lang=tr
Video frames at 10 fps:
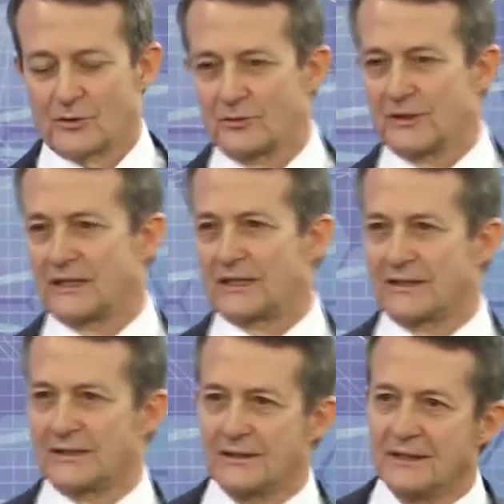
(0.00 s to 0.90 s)
Hani son
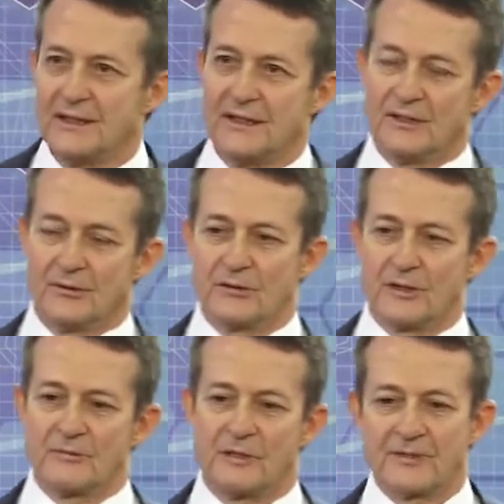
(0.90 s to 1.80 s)
yıllarda
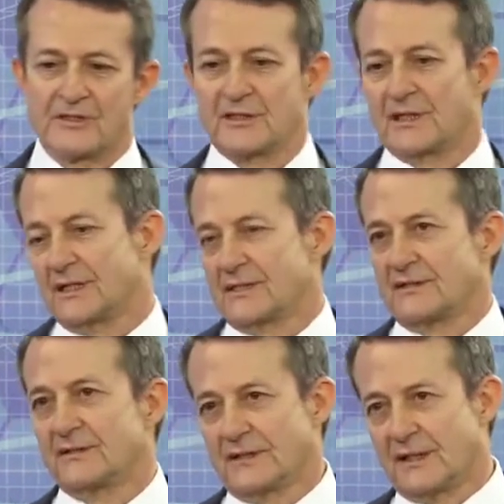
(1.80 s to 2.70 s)
koroner bypass
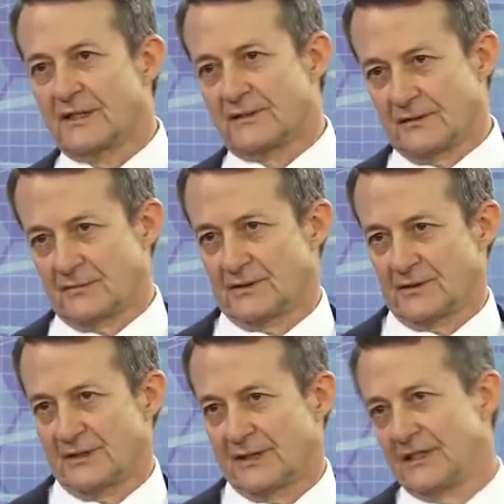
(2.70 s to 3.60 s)
cerrahisinde dikkat
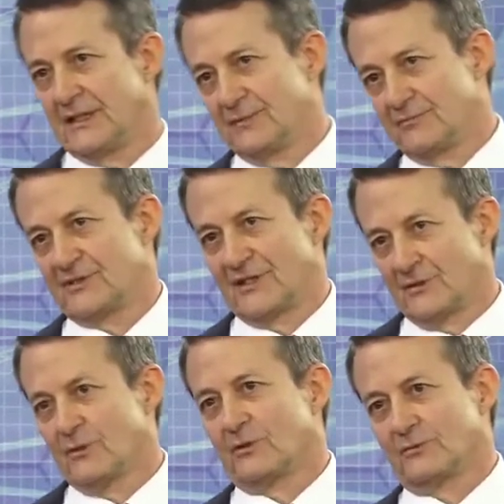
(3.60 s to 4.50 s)
ettiğimiz ya da eğilimimiz
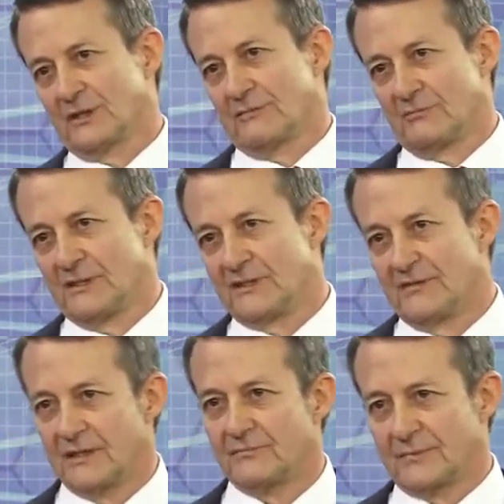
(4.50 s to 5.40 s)
yani o konuda da bir
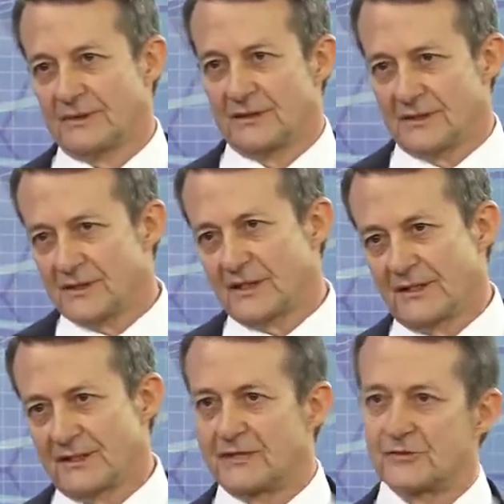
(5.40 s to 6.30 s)
bilgi vereyim. Dediniz ya
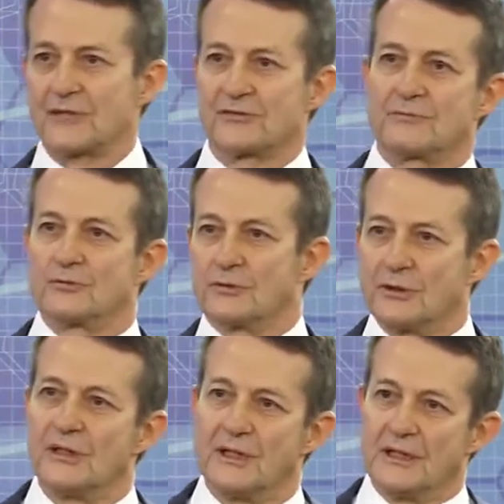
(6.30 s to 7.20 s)
hani Lütfen. hani genç yaşta bu
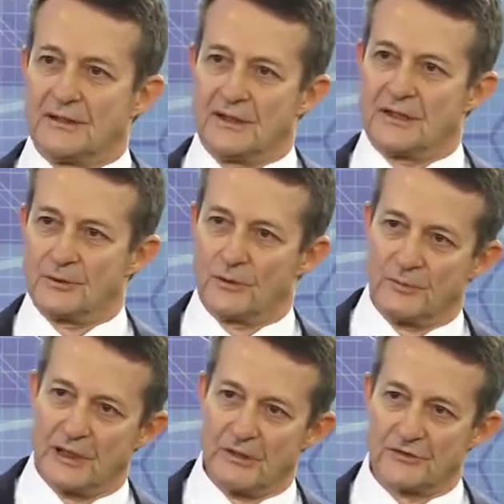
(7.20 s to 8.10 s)
daha
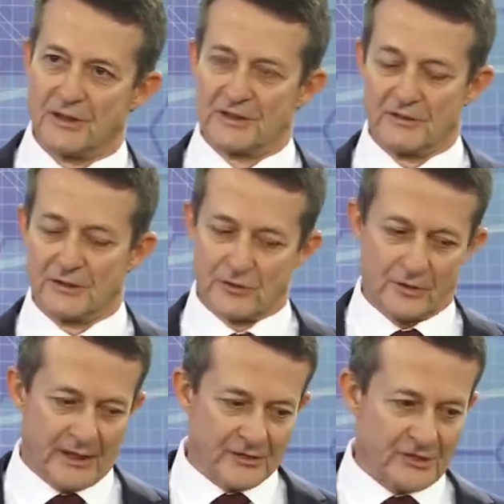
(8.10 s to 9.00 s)
görülmeye başlandı daha ve
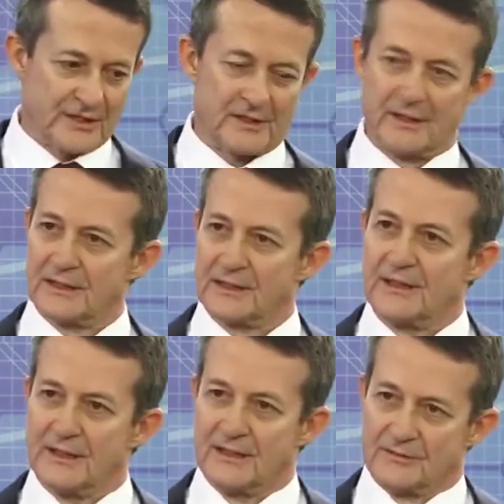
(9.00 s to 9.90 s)
çok genç hastalar
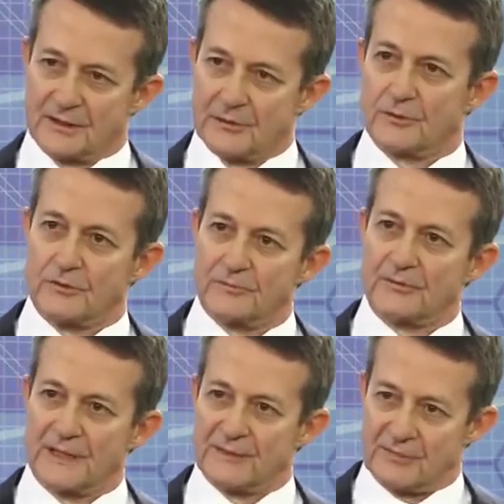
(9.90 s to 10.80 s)
tanı konup
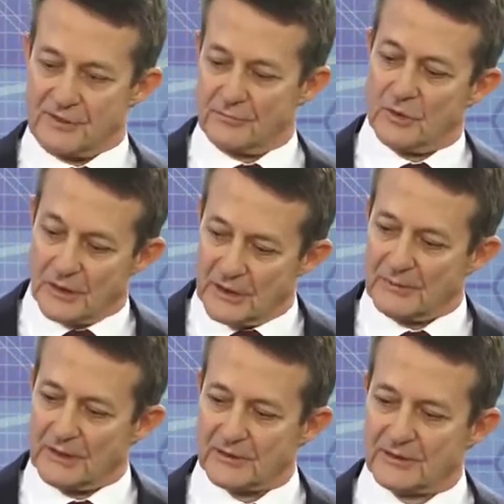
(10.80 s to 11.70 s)
hani bizim bu
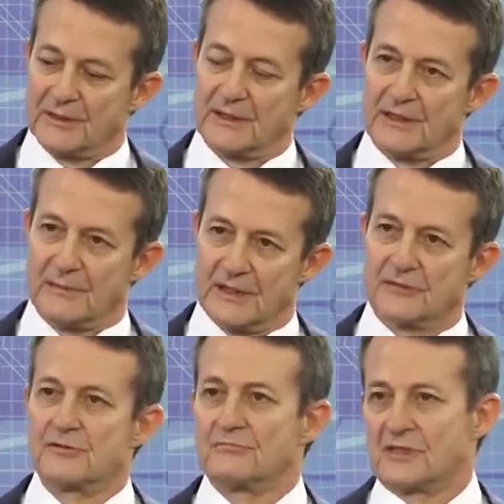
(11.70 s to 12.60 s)
ameliyatı e,
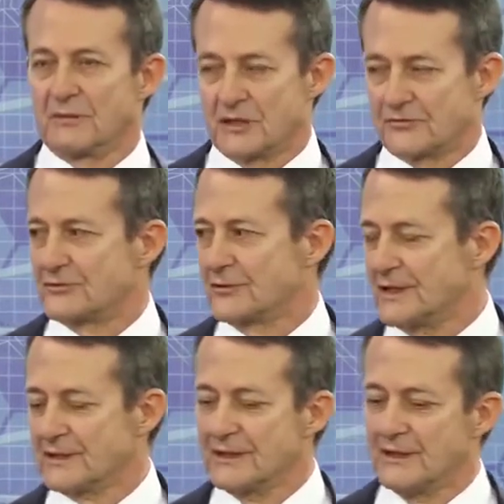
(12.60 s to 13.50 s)
ameliyat için bize
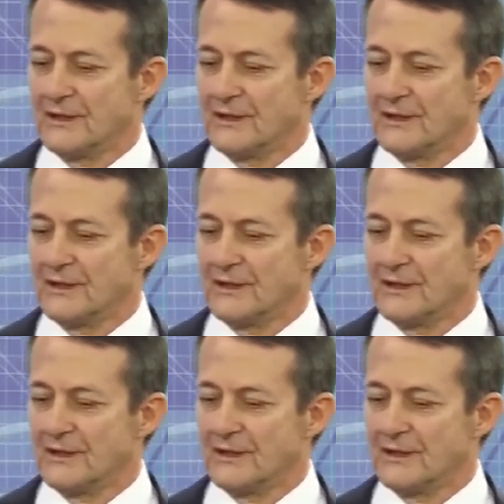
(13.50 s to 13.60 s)
başvuruyorlar.